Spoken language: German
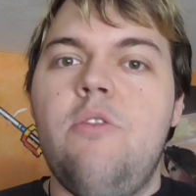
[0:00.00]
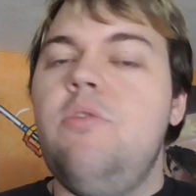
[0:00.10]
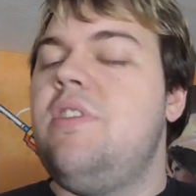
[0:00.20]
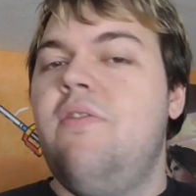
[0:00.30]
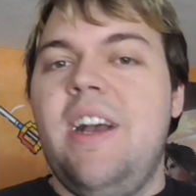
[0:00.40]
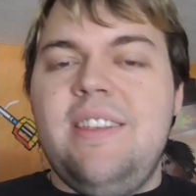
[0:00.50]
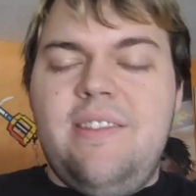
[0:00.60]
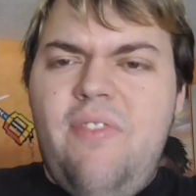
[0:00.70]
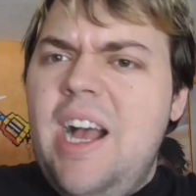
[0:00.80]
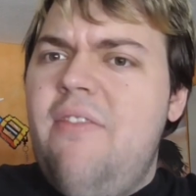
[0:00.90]
Gut,
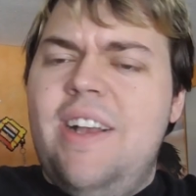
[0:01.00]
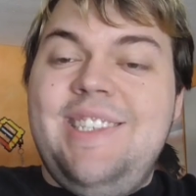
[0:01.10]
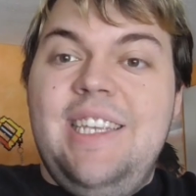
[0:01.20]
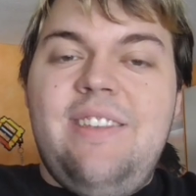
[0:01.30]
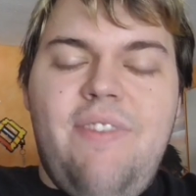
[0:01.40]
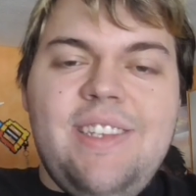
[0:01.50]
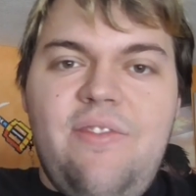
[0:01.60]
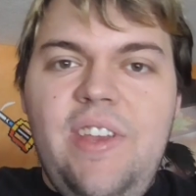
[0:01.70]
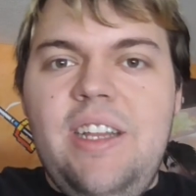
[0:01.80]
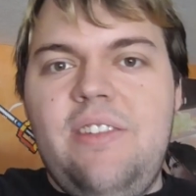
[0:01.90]
was war, was ist,
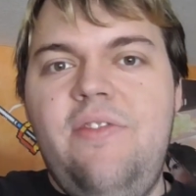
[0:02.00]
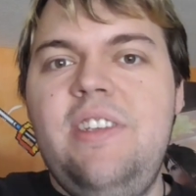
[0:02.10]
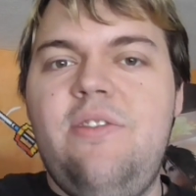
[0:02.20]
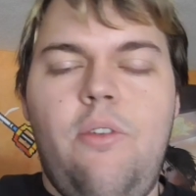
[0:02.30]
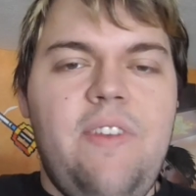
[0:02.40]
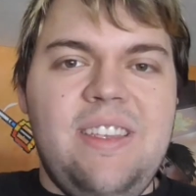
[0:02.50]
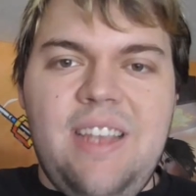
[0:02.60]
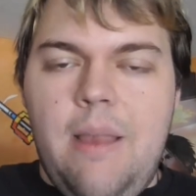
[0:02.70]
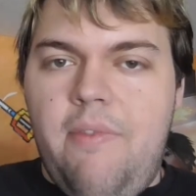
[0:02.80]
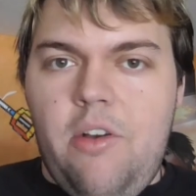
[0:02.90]
was wird, wieso,
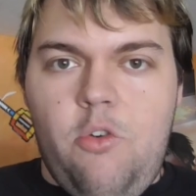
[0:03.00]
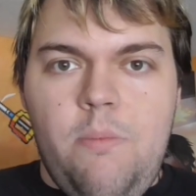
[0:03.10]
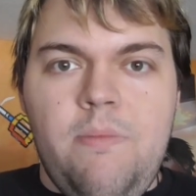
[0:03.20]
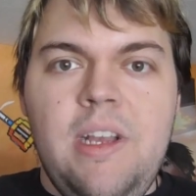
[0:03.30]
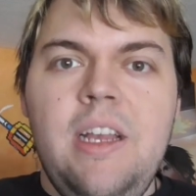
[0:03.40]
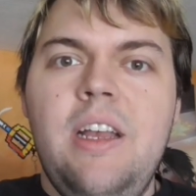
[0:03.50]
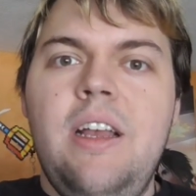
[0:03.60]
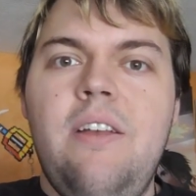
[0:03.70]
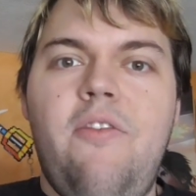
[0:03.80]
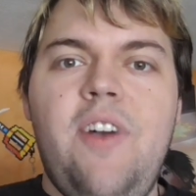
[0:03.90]
weshalb, warum?
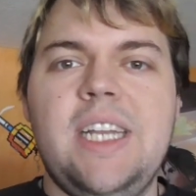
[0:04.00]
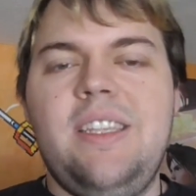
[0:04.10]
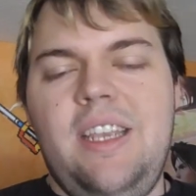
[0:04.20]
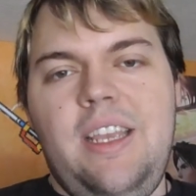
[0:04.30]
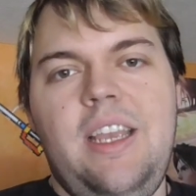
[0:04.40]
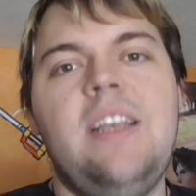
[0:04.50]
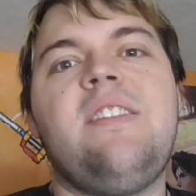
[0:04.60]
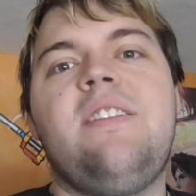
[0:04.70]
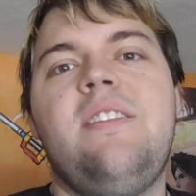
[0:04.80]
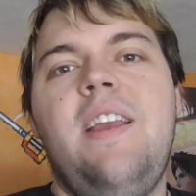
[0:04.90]
Fakt
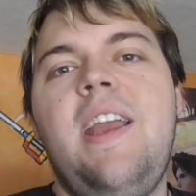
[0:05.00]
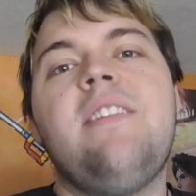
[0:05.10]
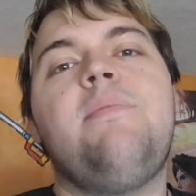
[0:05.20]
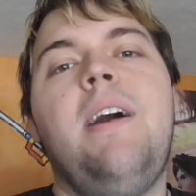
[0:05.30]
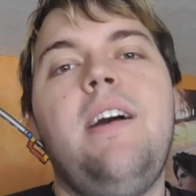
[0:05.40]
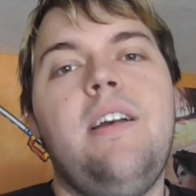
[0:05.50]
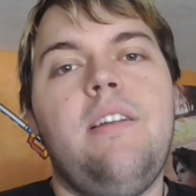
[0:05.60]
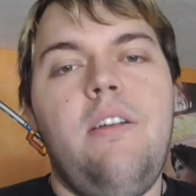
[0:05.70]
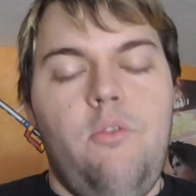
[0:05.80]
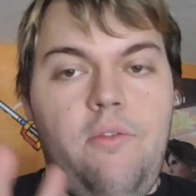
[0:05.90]
ist
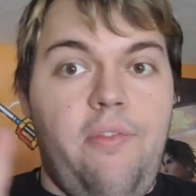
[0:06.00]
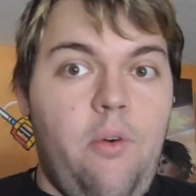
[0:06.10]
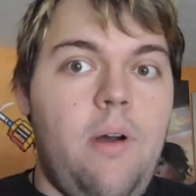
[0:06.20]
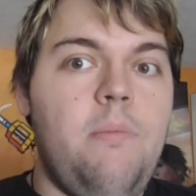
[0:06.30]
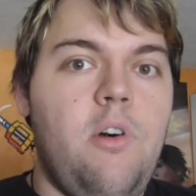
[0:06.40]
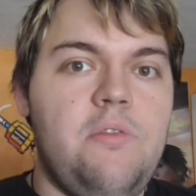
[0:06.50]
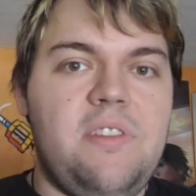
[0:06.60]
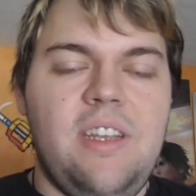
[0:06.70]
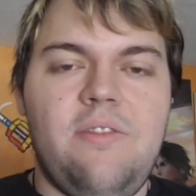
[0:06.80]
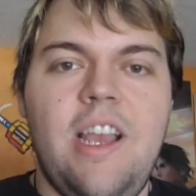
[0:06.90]
erstmal und
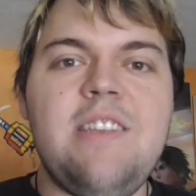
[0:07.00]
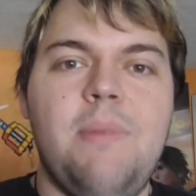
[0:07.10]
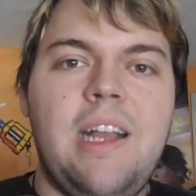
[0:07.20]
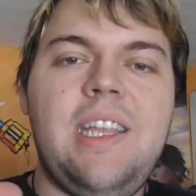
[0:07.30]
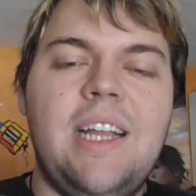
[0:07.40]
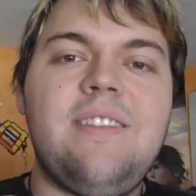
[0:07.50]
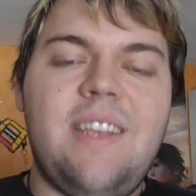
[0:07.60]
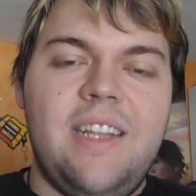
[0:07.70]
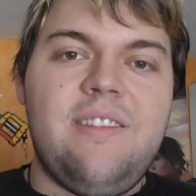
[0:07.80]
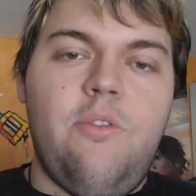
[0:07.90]
foremost, also erstmal
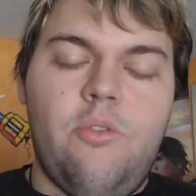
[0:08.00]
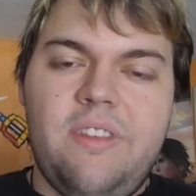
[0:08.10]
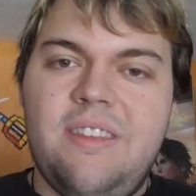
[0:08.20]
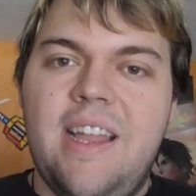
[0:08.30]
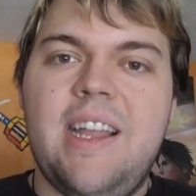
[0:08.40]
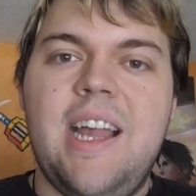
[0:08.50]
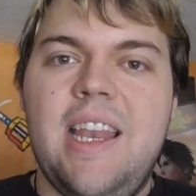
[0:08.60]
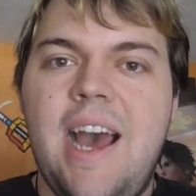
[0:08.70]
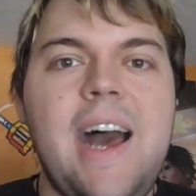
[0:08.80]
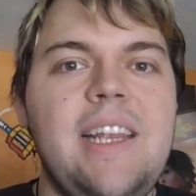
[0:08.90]
ganz, ganz großes Danke
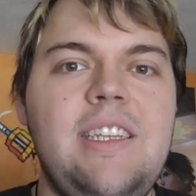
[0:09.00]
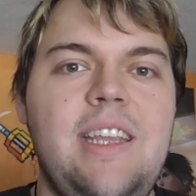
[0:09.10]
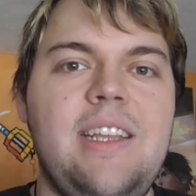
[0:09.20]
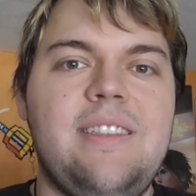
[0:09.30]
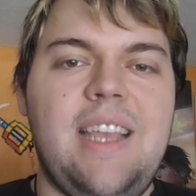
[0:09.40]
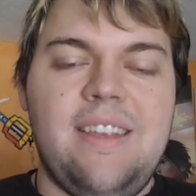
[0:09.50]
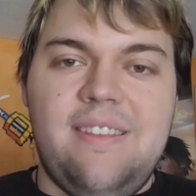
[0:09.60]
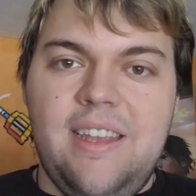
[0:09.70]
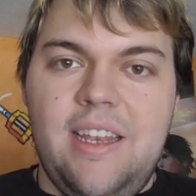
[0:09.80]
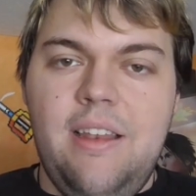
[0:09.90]
an alle, die jetzt
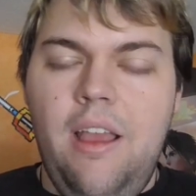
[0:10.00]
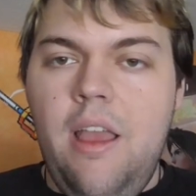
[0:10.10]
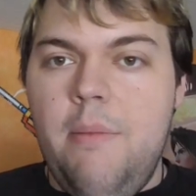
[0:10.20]
gestern